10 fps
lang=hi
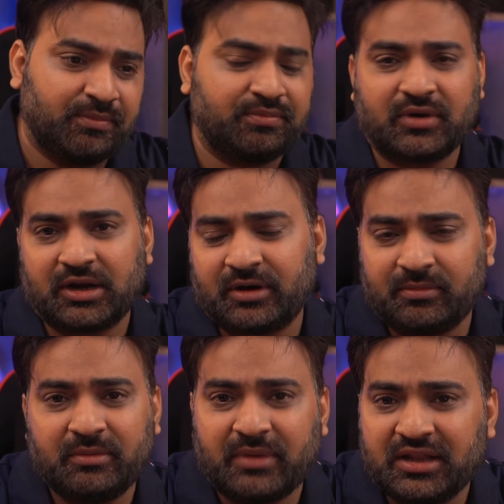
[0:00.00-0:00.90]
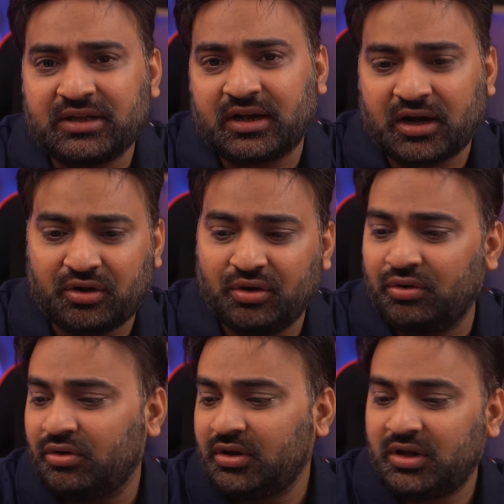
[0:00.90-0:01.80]
आप रबड़ में बांध कर
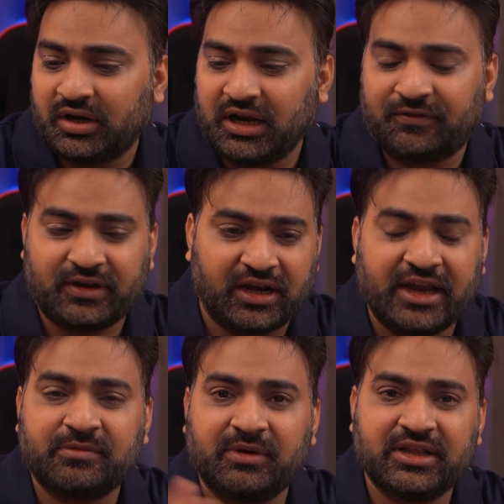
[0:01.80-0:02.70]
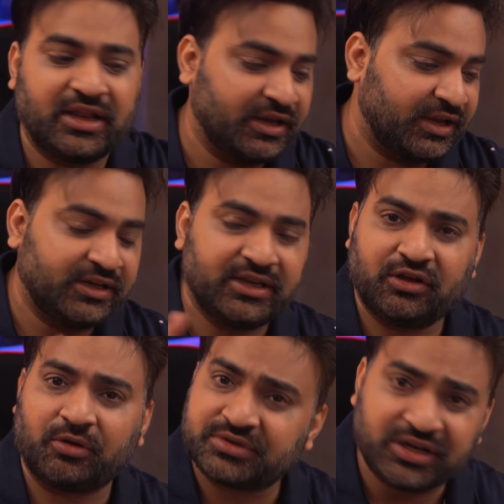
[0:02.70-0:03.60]
रखो लेफ्ट या राइट में ले जाने के लिए
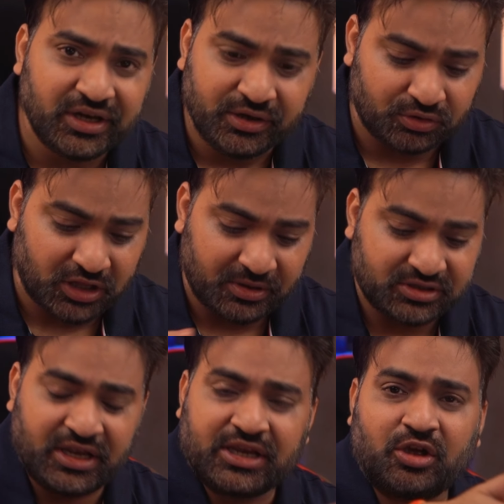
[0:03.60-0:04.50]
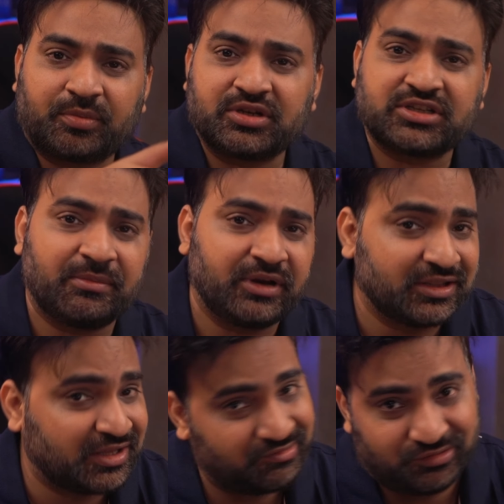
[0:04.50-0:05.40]
ऑप्शन ही नहीं होता बस एक ही ऑप्शन सामने की
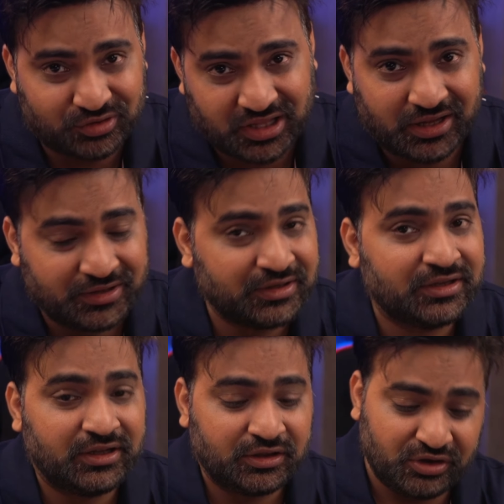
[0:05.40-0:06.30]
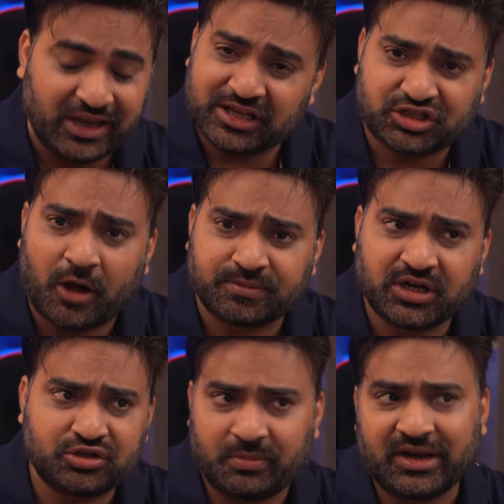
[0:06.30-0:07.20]
तरफ होता है तो ये एक अच्छा
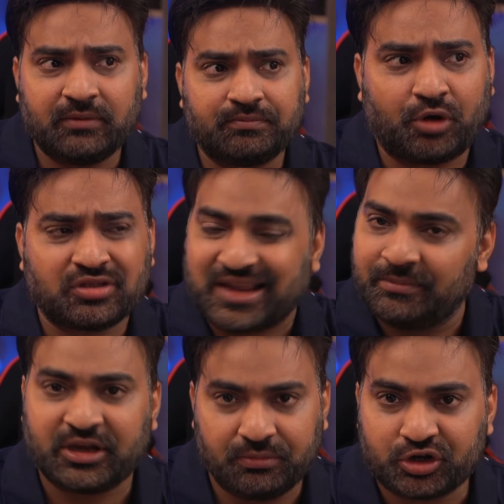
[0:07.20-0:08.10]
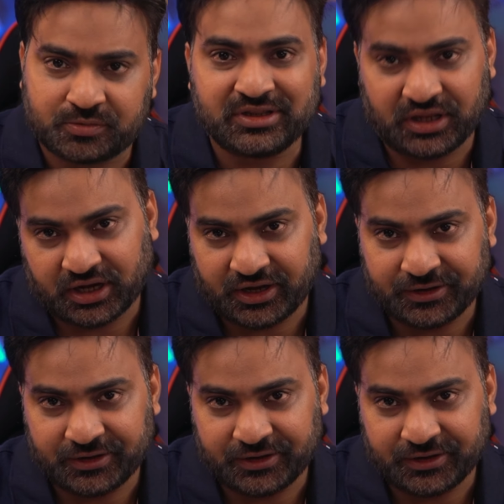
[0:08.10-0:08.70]
ऑप्शन है जो मैंने बहुत कम कीबोर्ड्स में देखा